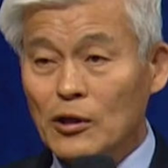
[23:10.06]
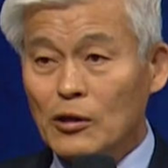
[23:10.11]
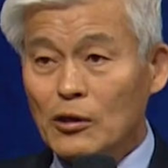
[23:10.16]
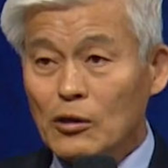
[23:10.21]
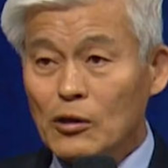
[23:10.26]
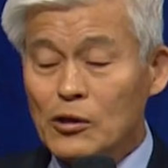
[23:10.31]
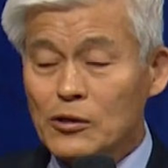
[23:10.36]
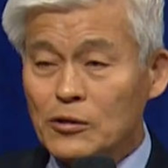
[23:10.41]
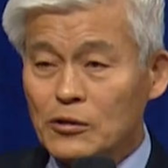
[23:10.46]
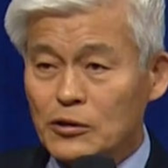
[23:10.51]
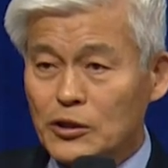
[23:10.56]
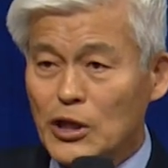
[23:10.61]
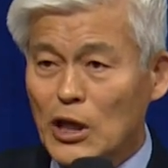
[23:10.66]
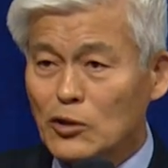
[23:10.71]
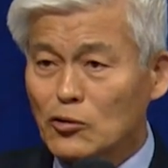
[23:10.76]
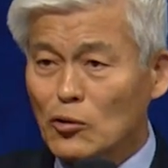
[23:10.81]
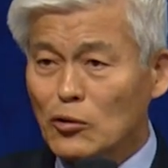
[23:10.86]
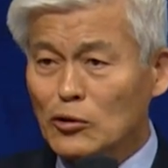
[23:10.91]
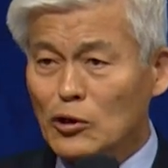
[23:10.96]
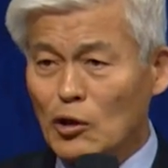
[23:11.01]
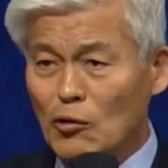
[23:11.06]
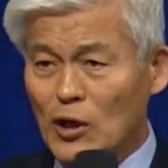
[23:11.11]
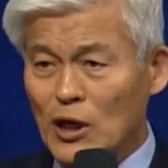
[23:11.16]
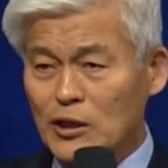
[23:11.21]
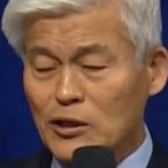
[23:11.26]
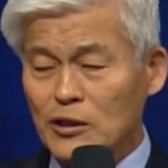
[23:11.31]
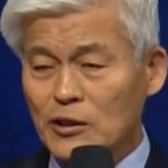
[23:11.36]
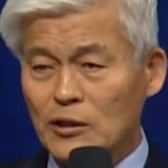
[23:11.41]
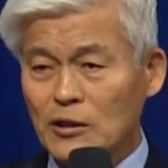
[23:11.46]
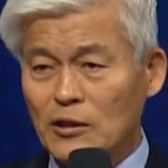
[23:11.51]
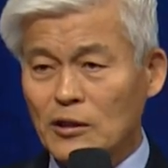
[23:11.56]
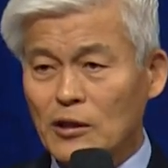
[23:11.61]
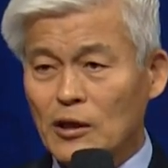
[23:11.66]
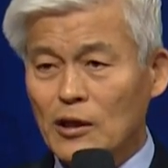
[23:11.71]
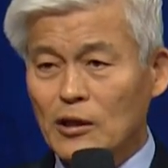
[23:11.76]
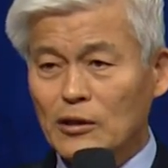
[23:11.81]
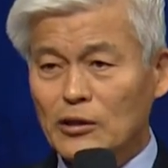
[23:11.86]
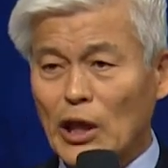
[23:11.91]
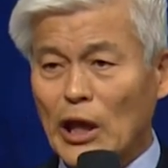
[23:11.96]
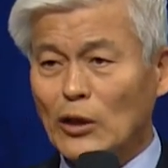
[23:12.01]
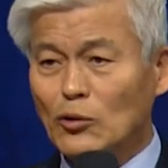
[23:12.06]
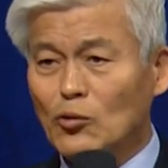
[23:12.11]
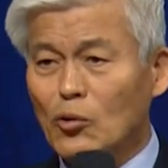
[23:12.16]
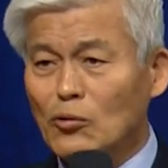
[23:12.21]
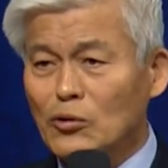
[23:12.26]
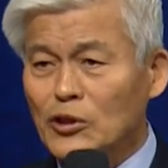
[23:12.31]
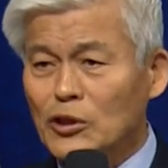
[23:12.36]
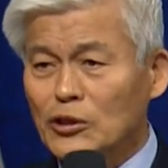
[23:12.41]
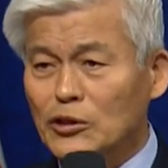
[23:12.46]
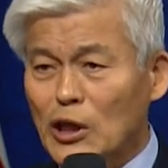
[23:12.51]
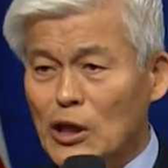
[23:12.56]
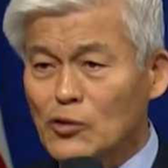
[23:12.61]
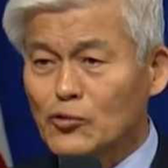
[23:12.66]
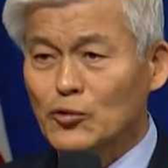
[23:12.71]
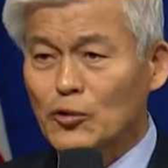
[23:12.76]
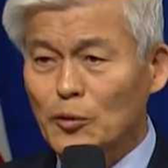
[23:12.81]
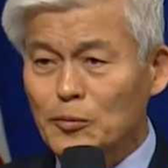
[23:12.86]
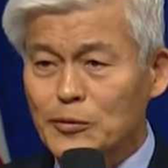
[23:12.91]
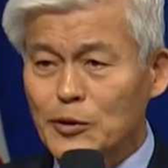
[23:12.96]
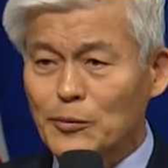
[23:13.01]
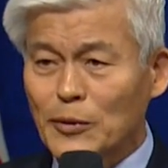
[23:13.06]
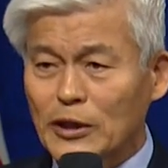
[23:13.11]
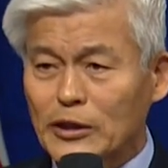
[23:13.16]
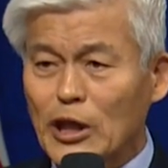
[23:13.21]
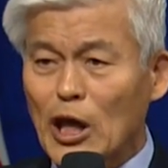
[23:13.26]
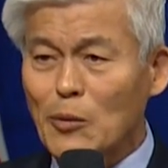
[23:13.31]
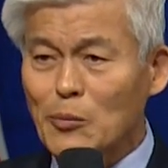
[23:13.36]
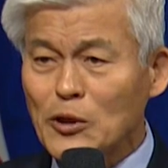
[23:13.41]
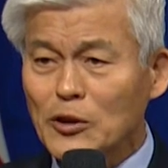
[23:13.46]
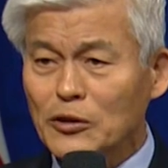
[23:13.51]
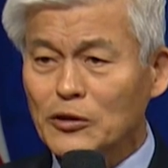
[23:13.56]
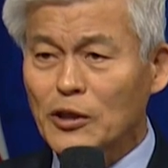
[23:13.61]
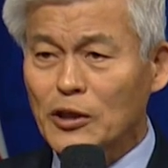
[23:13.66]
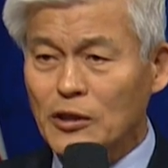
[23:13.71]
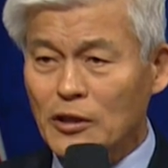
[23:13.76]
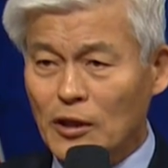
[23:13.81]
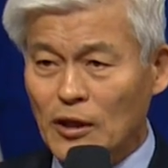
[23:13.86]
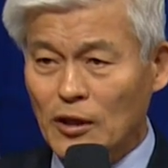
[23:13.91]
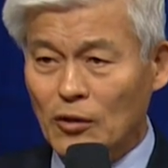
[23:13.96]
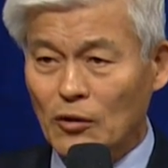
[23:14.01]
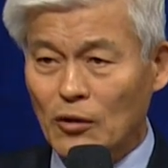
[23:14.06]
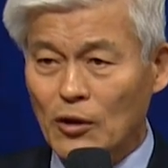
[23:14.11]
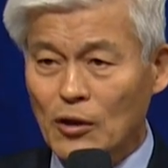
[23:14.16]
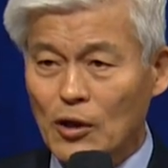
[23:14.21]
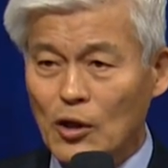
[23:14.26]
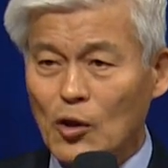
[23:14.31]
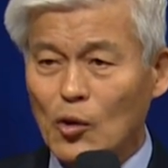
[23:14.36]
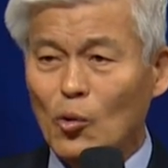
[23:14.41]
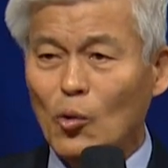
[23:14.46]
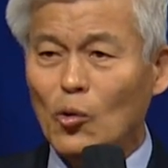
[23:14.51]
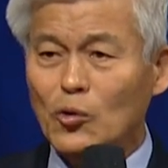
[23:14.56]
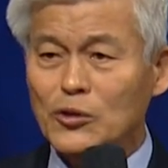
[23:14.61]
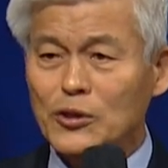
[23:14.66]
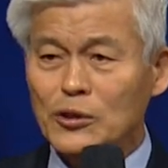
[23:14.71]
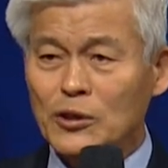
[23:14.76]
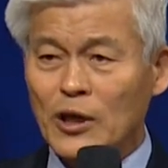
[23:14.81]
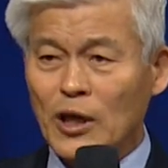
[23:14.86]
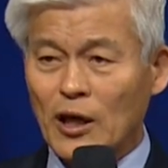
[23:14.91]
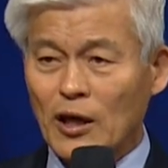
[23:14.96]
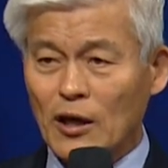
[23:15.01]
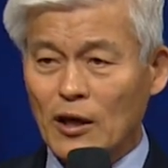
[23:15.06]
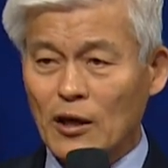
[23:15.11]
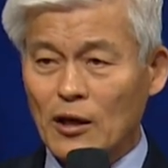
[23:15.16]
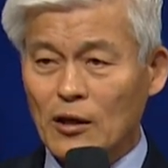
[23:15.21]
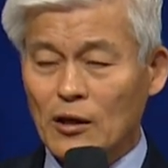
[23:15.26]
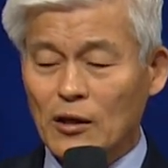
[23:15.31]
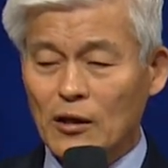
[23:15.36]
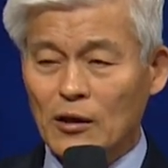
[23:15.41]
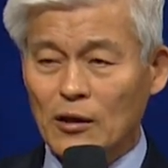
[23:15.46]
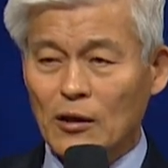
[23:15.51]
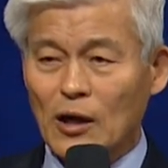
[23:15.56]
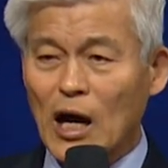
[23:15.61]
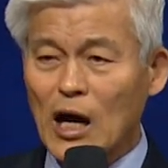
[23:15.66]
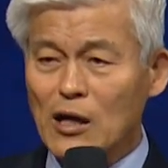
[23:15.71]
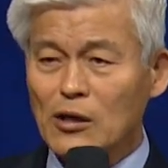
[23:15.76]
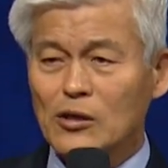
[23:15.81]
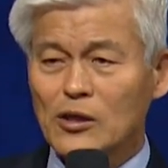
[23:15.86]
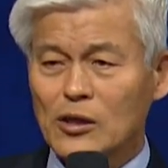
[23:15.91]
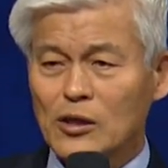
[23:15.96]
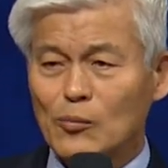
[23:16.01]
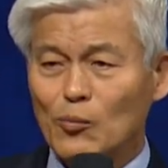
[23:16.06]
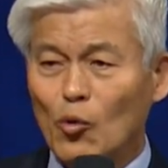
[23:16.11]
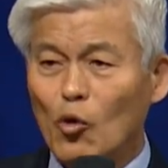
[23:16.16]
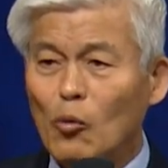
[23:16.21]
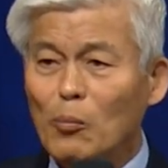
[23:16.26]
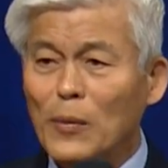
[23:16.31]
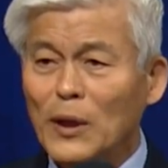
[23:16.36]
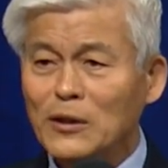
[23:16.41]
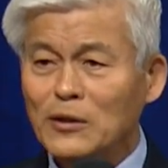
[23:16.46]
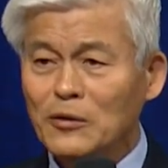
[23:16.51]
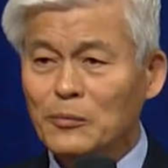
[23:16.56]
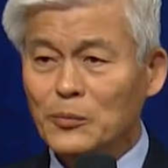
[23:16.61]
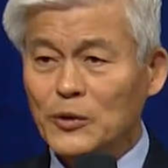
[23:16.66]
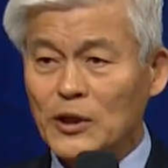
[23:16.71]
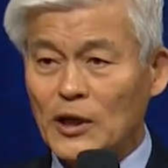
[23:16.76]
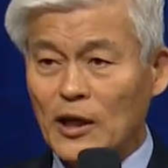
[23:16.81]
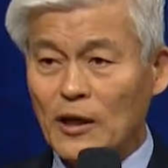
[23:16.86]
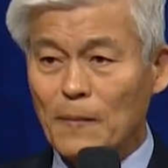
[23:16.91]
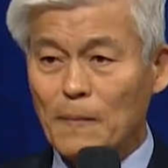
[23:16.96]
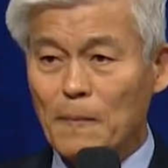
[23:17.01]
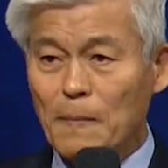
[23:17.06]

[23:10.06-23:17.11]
그래서 세종대왕이 대통령 될 수도 없지만 되면 어떻게 될까요? 5년에 한글 못 만듭니다.